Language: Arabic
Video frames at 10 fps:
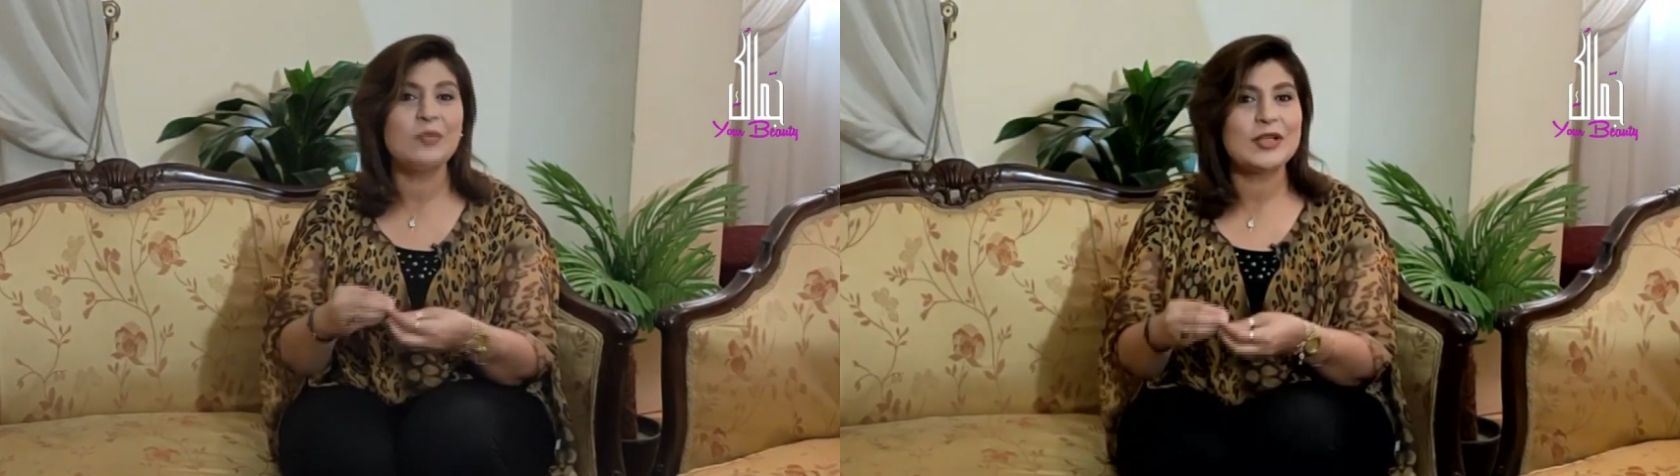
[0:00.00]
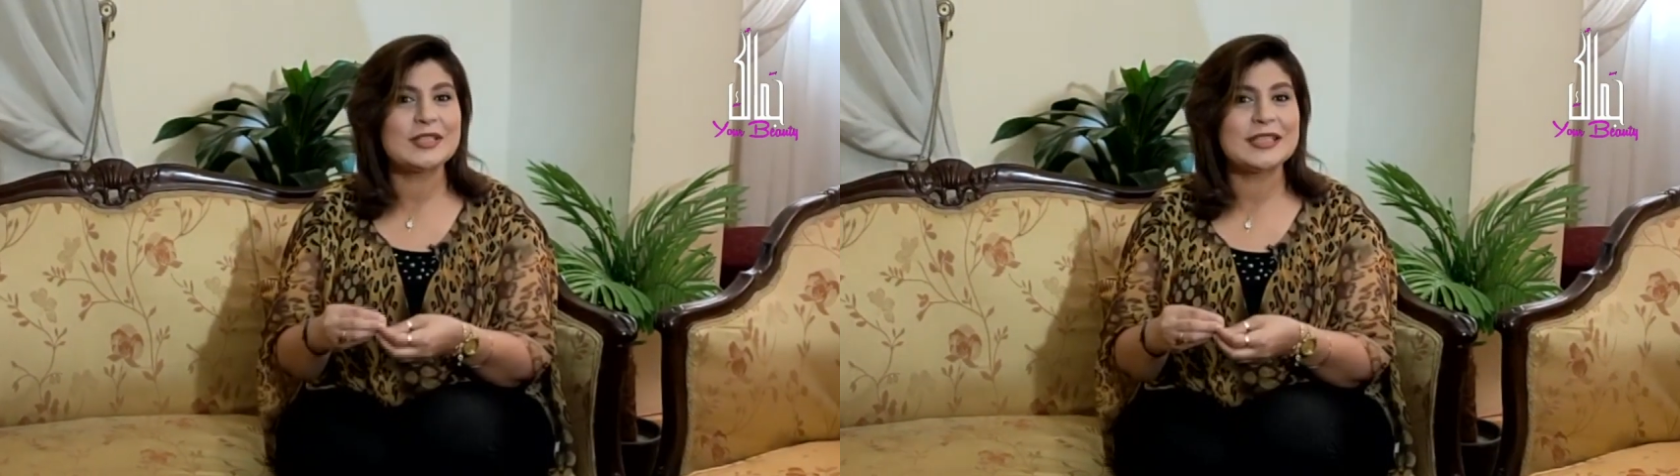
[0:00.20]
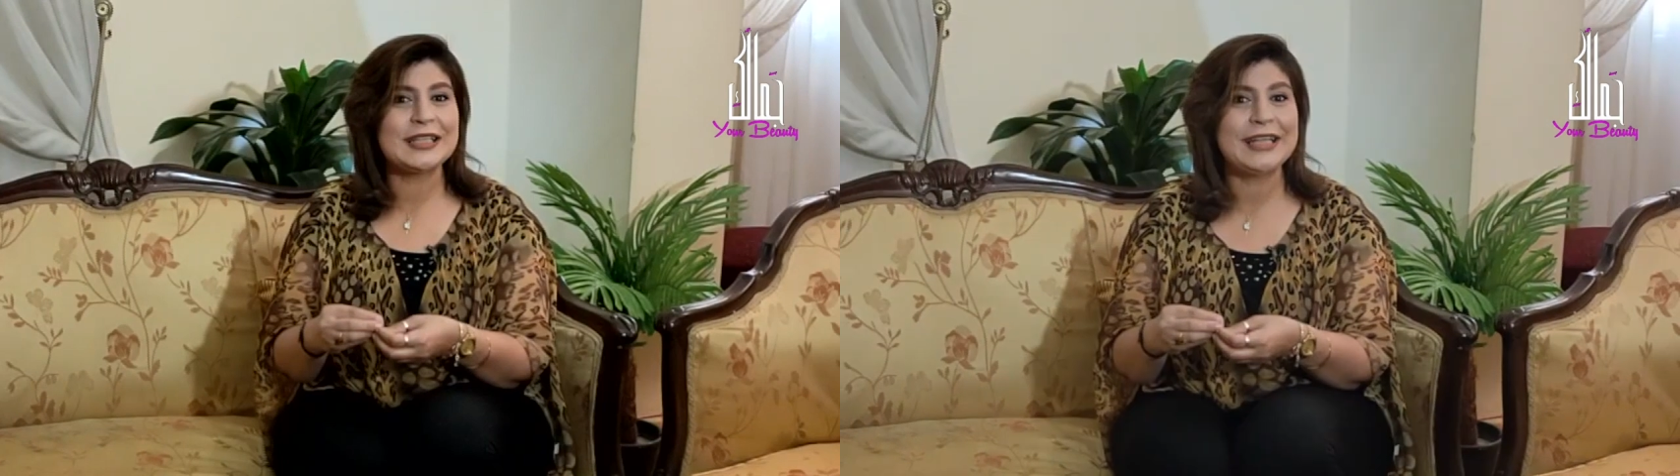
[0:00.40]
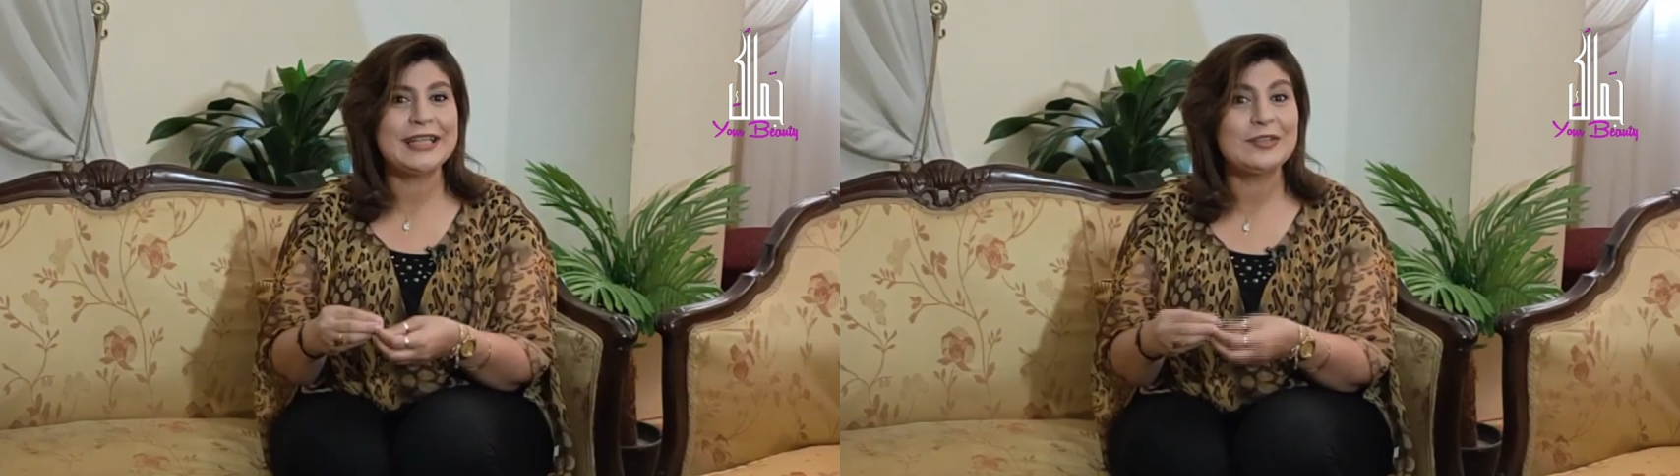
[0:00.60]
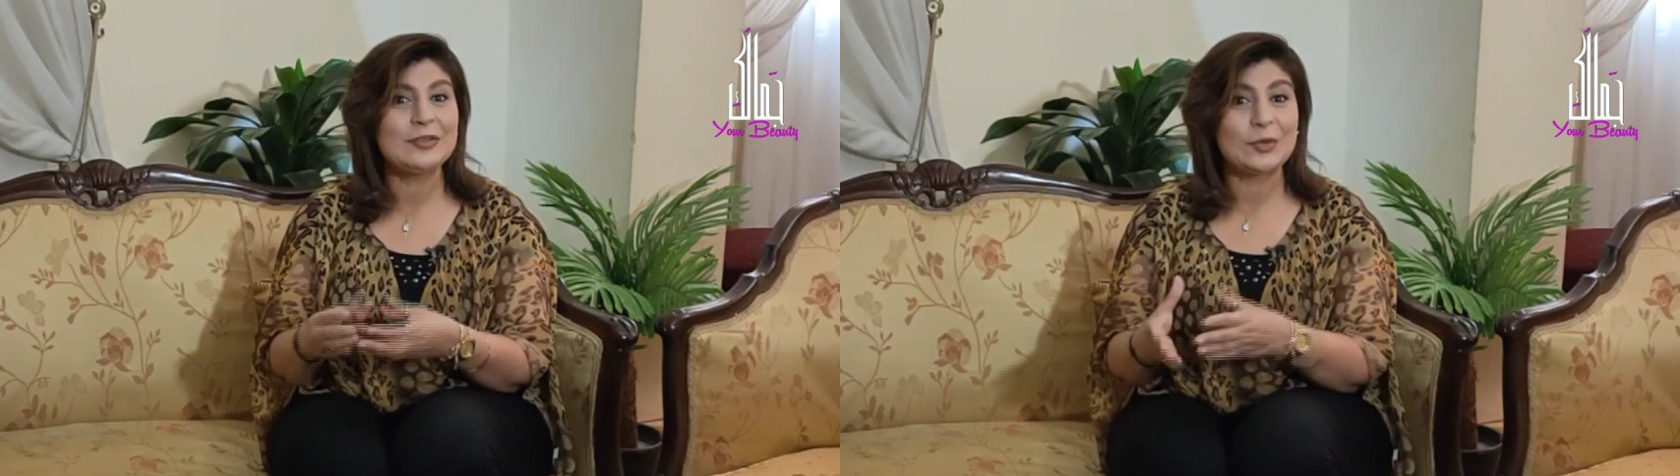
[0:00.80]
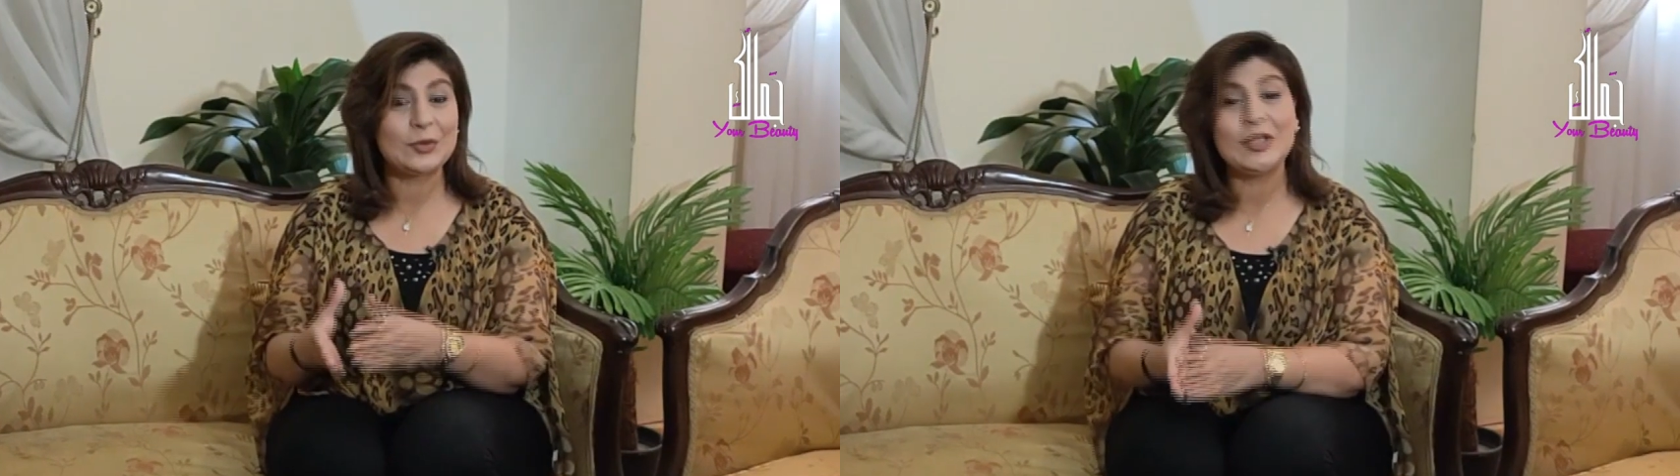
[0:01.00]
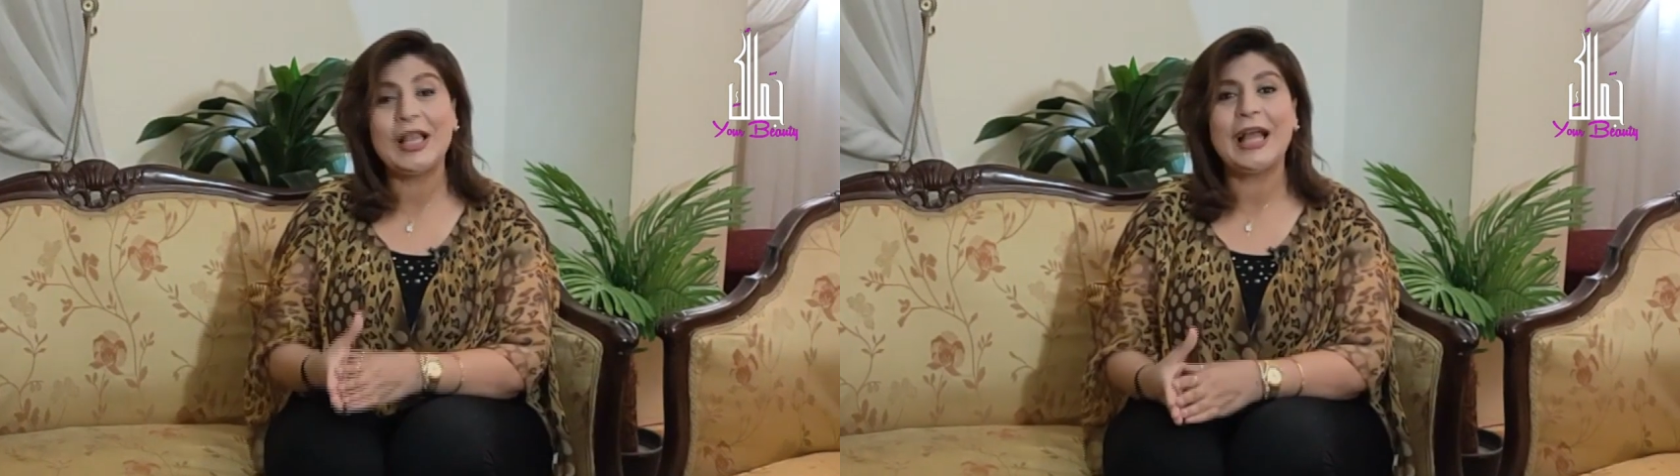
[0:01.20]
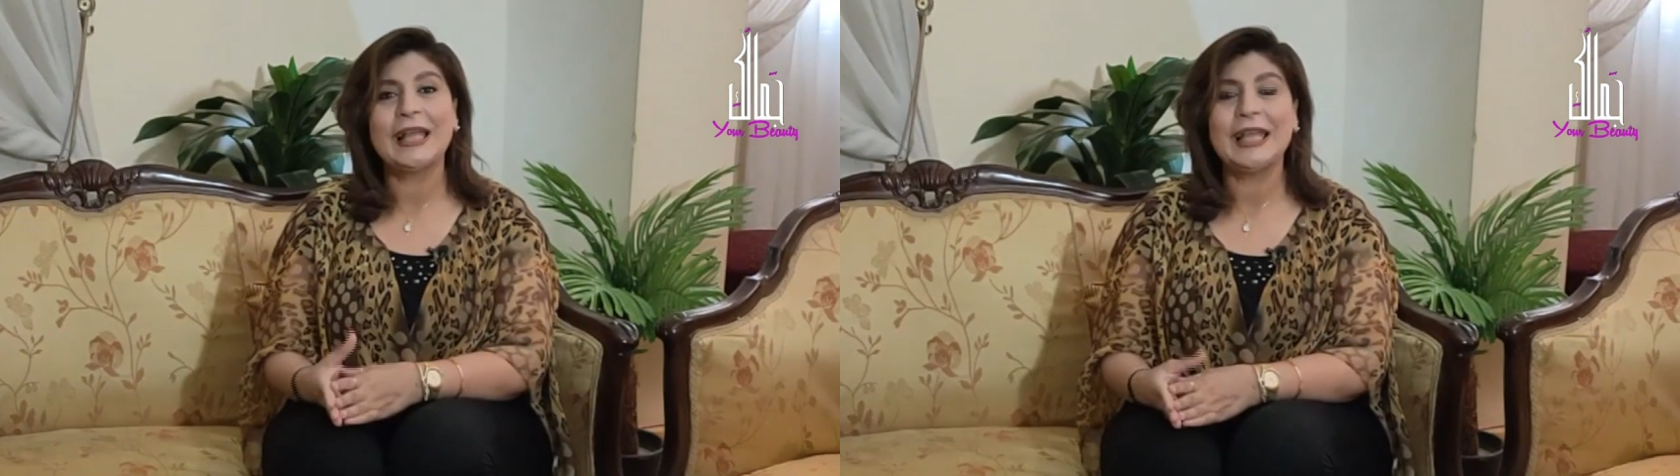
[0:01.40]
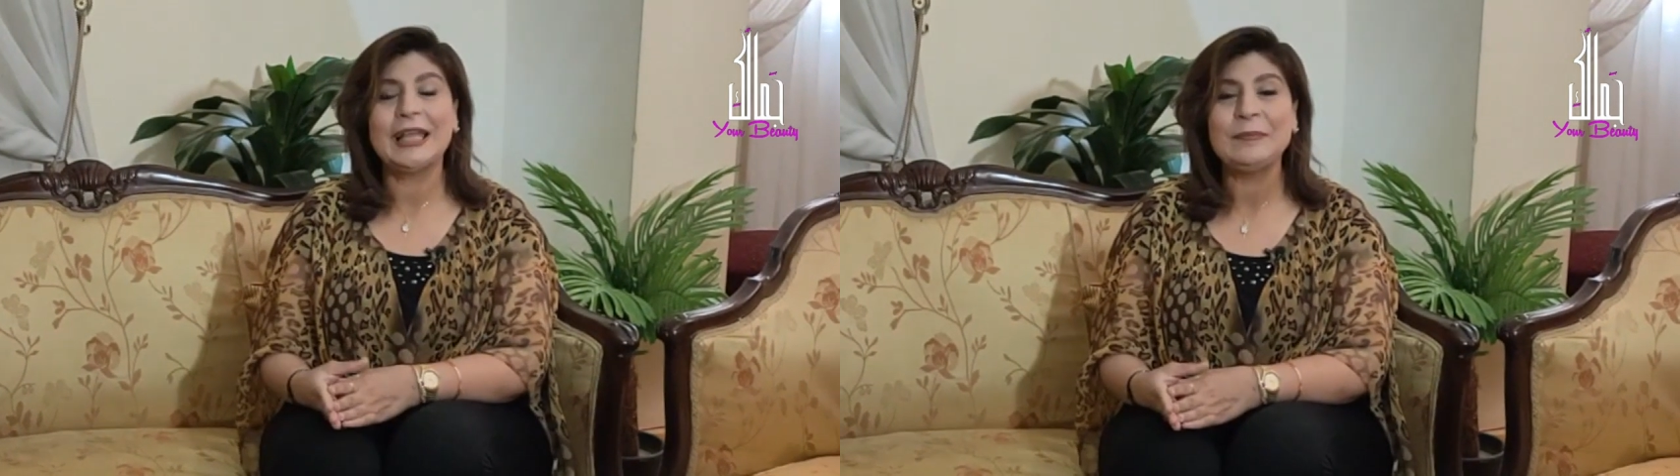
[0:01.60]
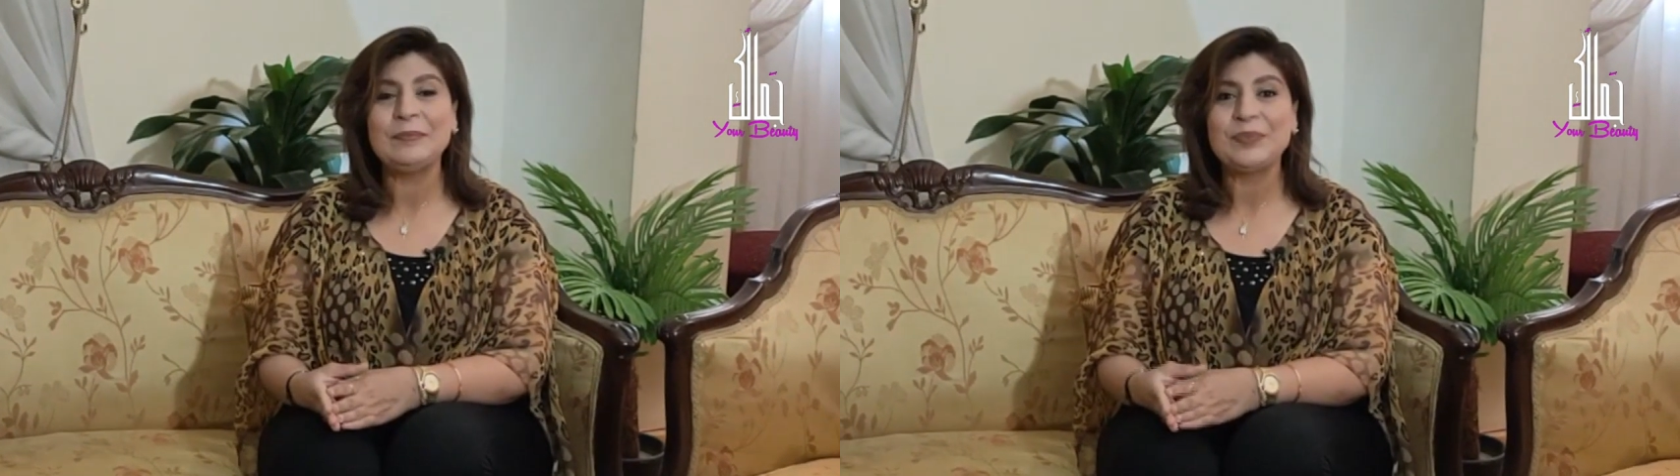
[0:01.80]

مؤثرات لضغوط الحياه